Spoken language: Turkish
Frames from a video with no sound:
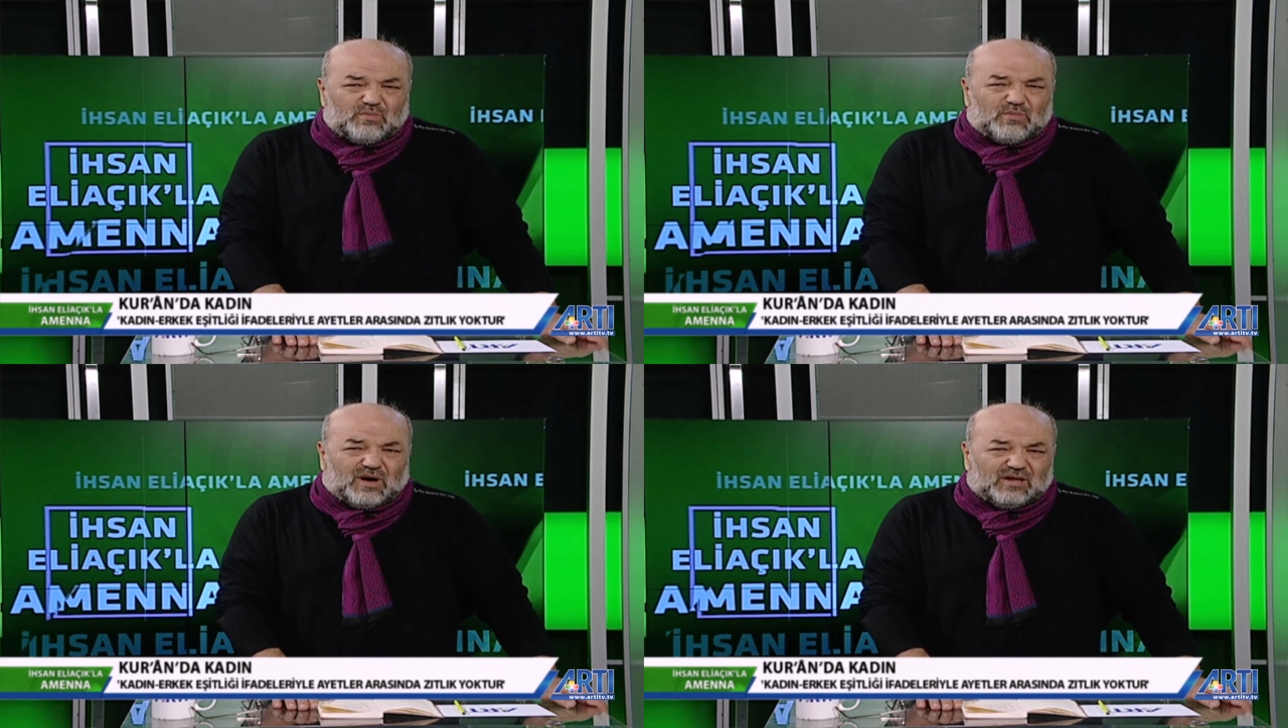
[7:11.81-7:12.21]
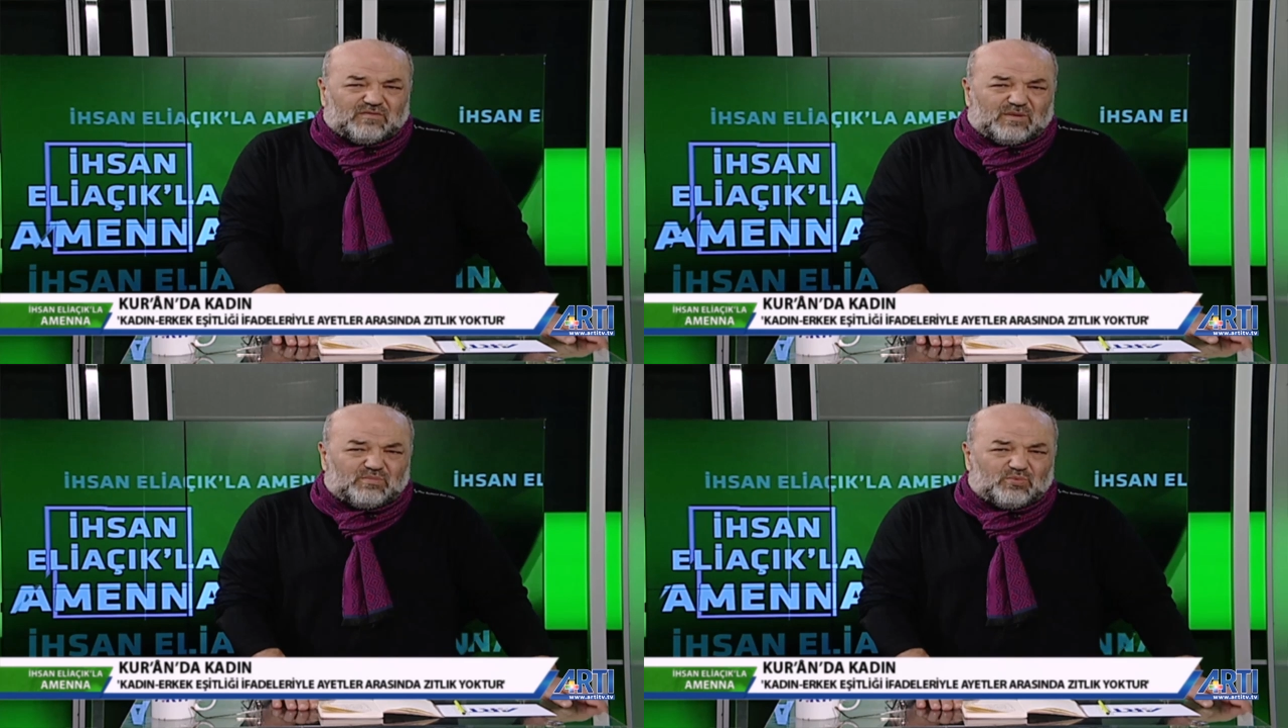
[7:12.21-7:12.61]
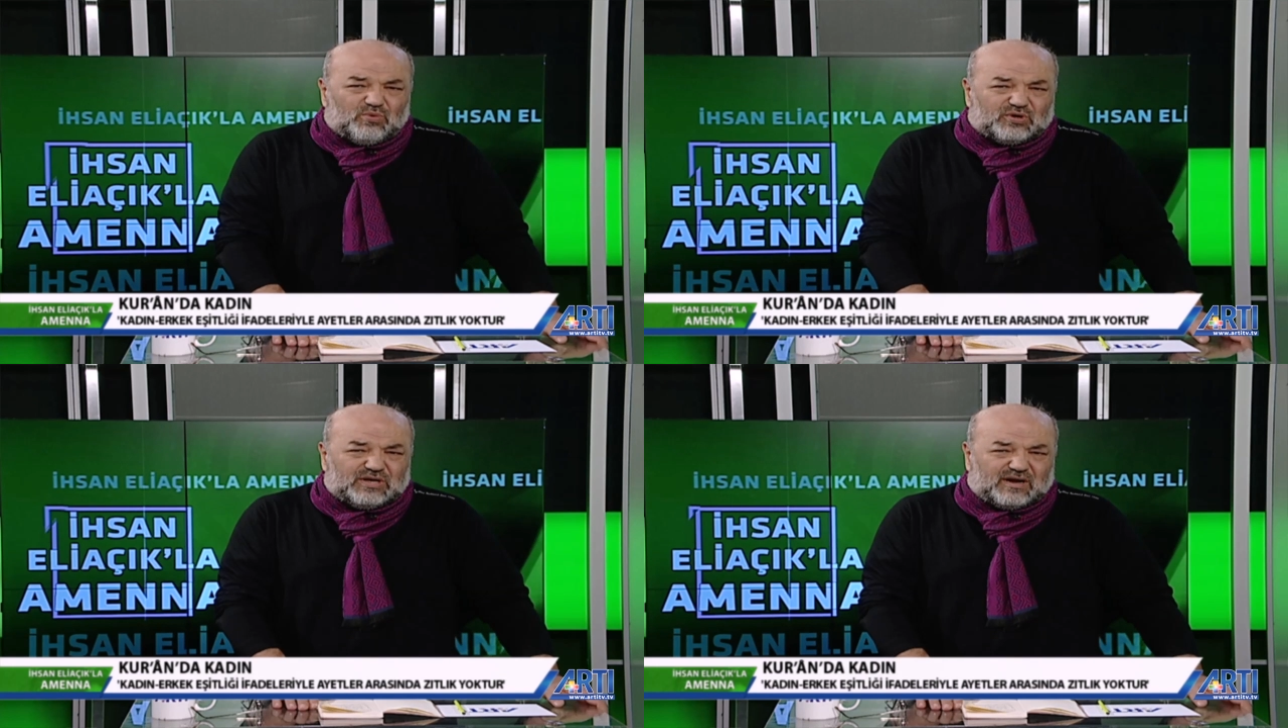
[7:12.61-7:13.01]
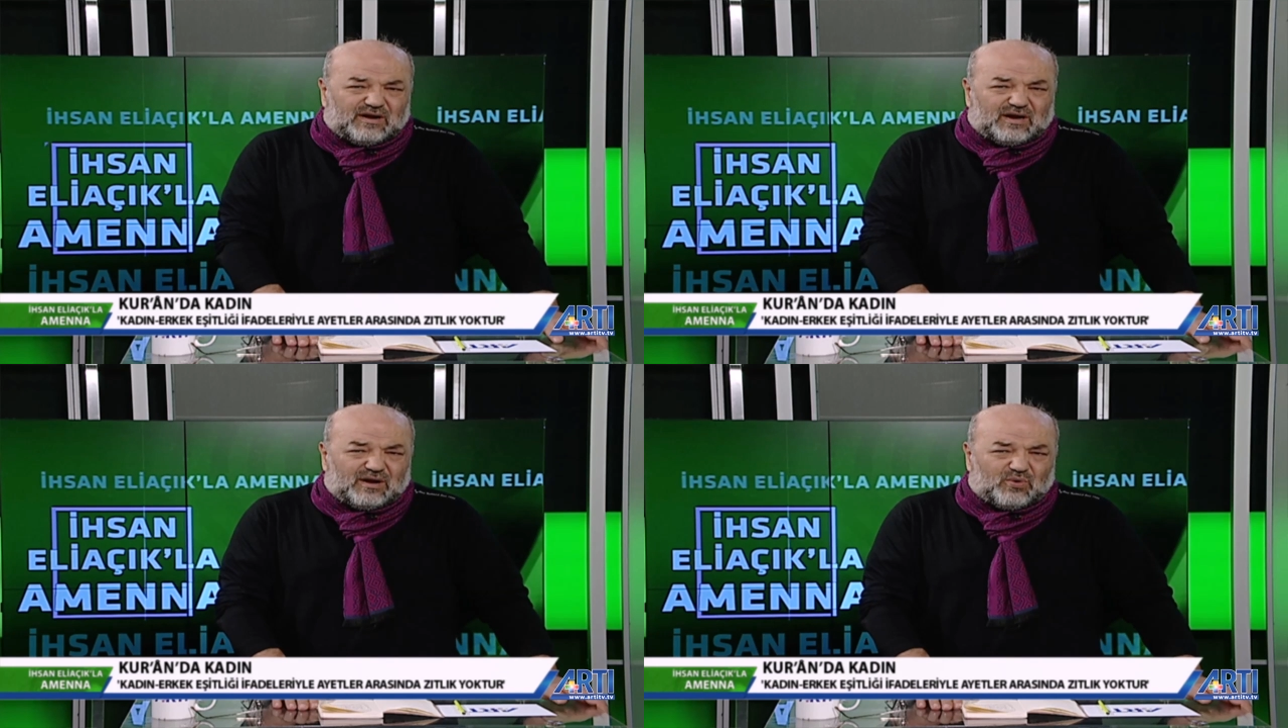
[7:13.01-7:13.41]
Mal ve mülk
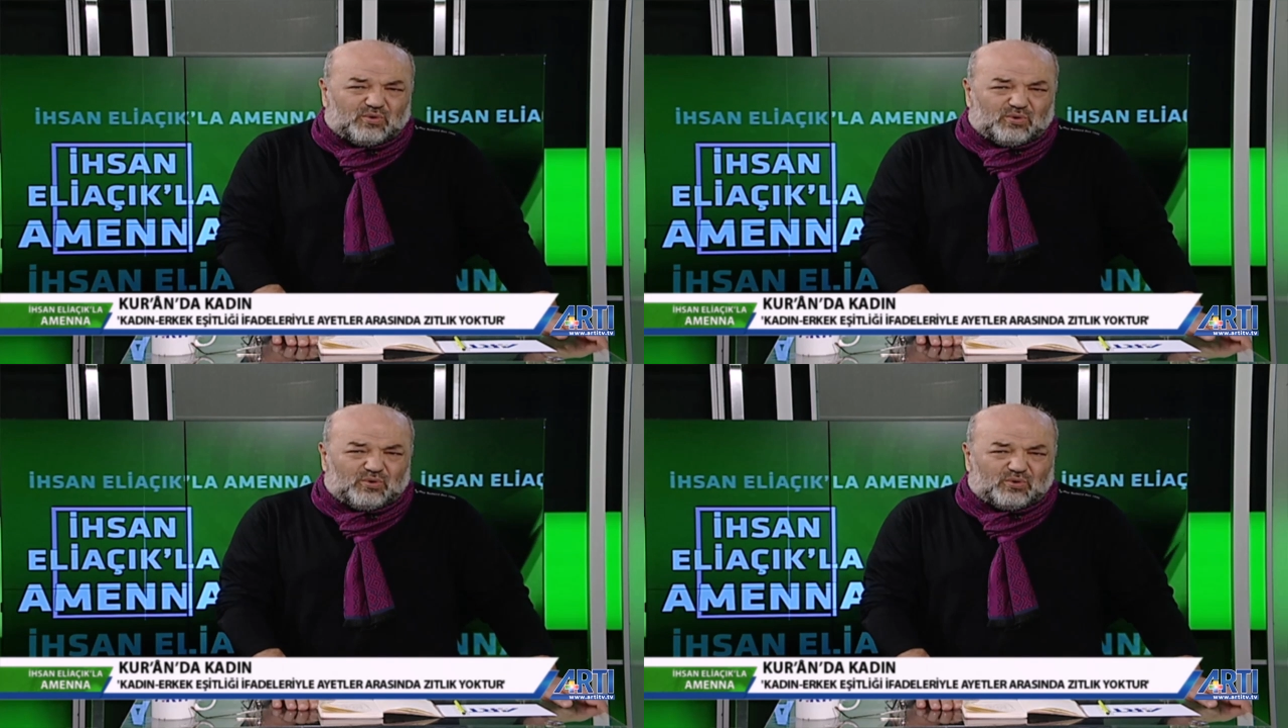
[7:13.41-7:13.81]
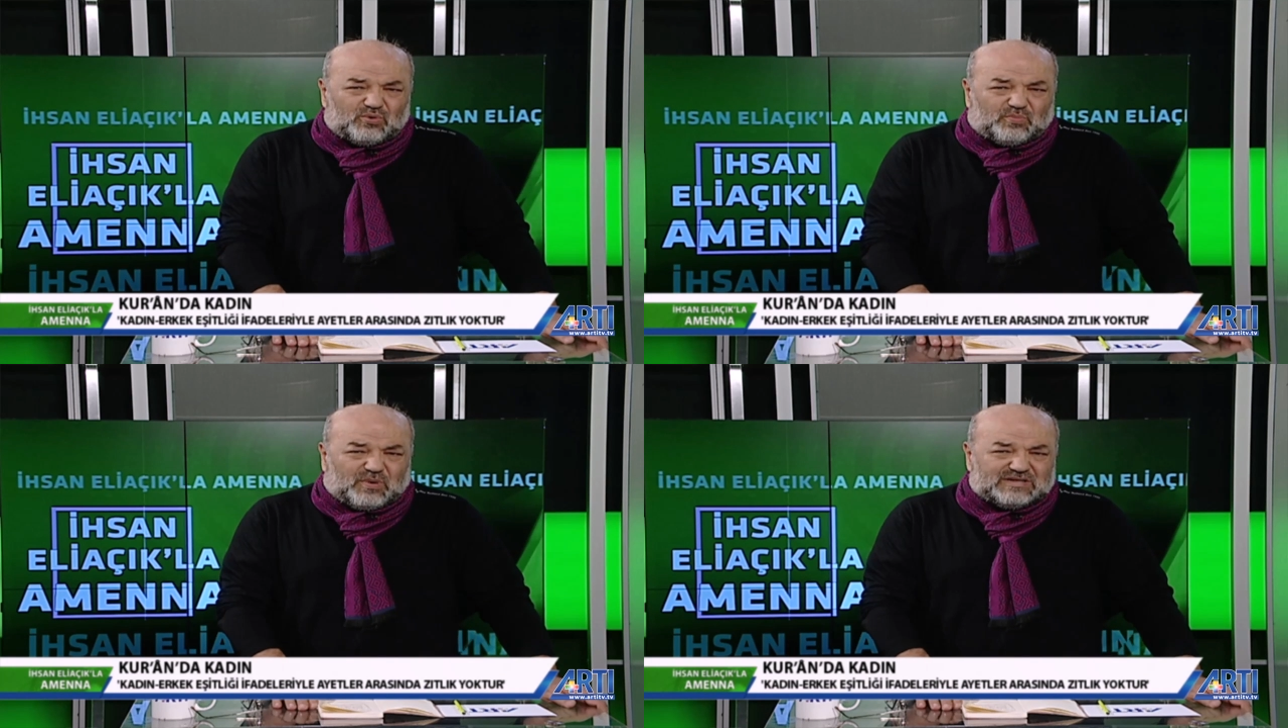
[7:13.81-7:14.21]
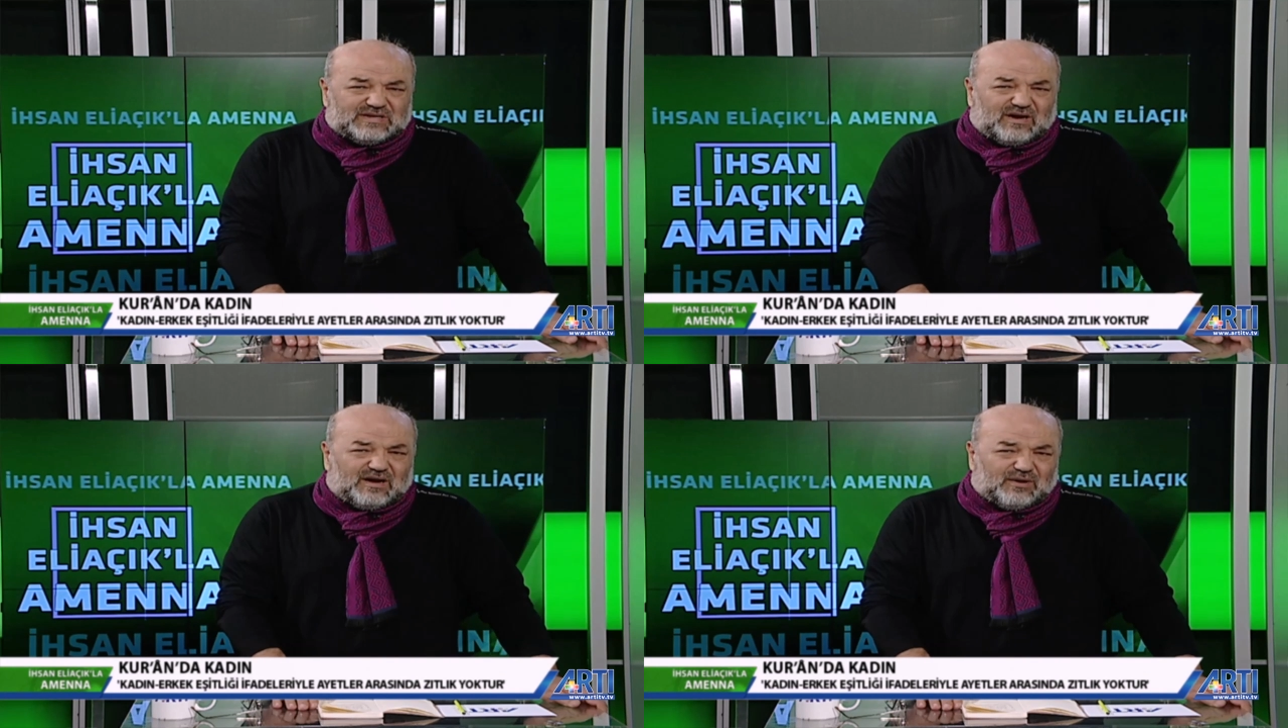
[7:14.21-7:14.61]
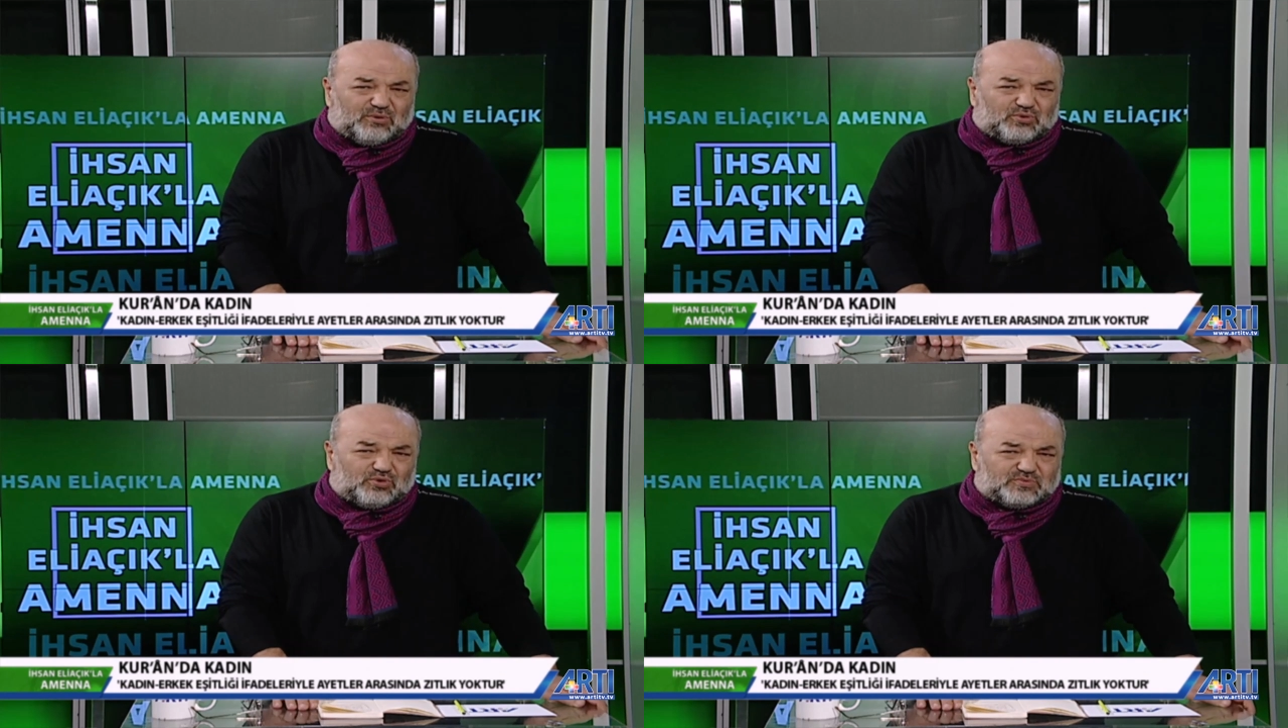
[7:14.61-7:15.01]
yerine konuluyordu. Pazarlara
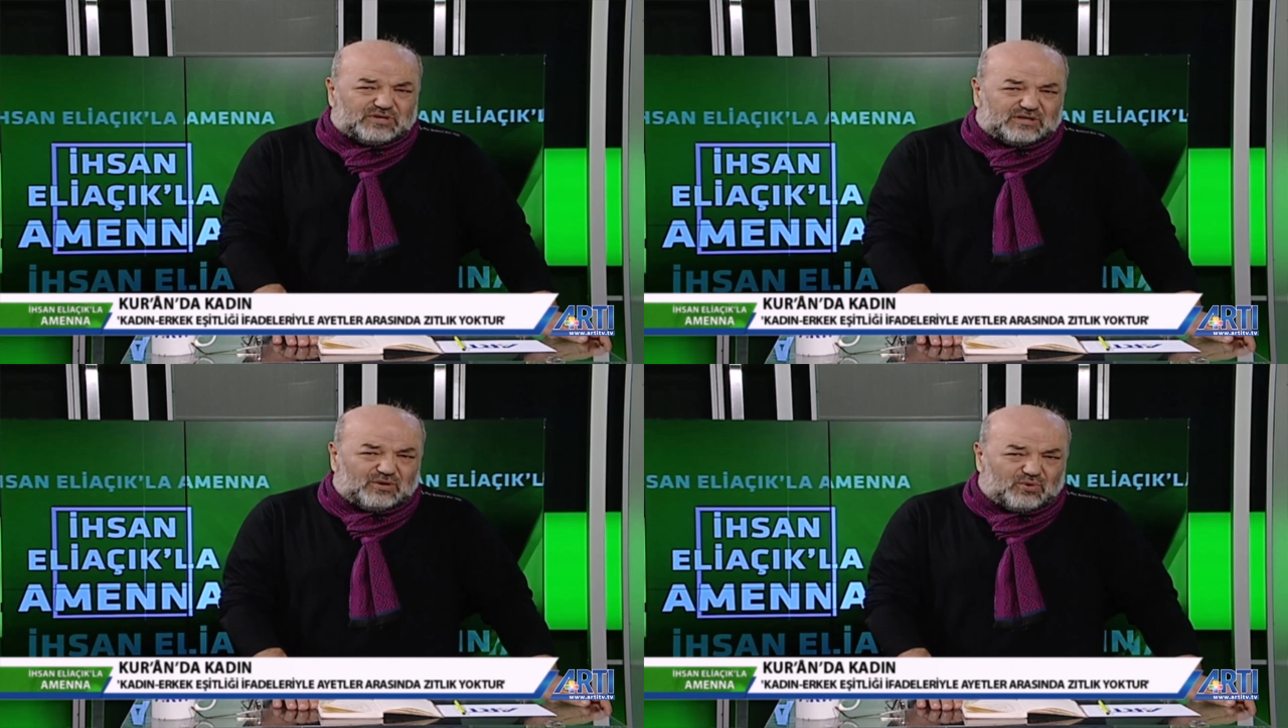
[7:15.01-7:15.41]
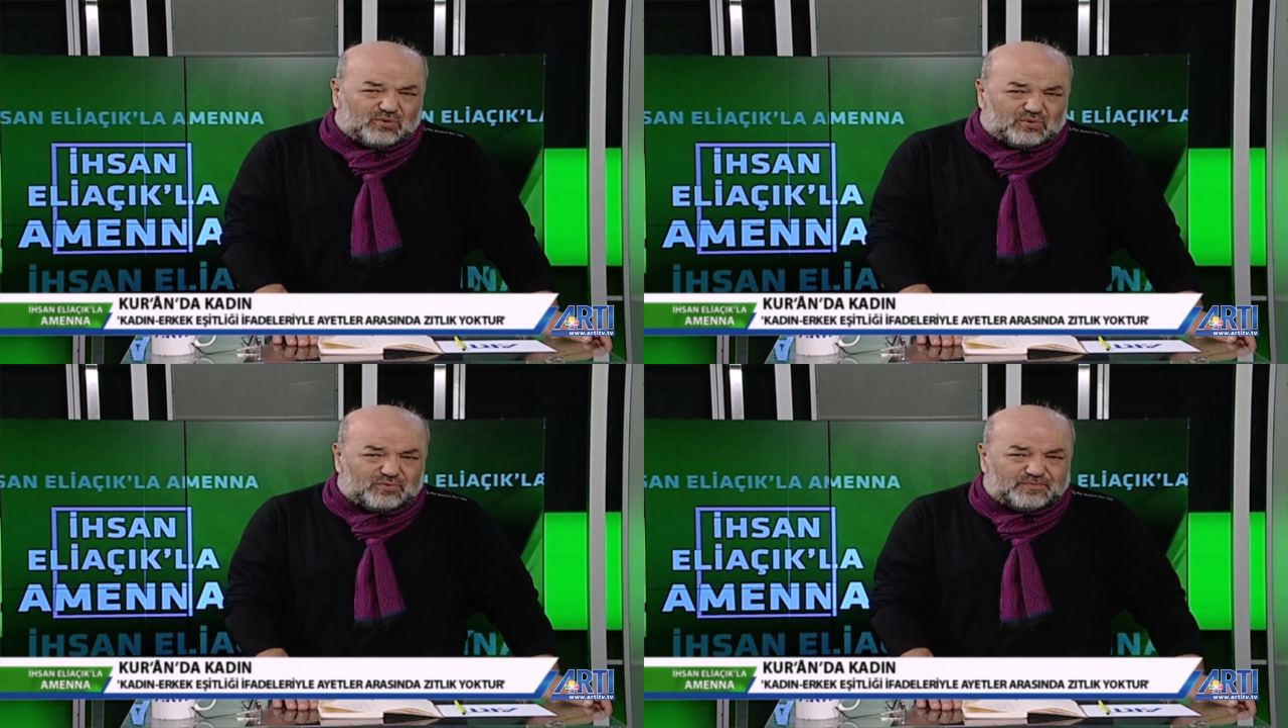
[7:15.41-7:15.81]
götürüp satılıyordu.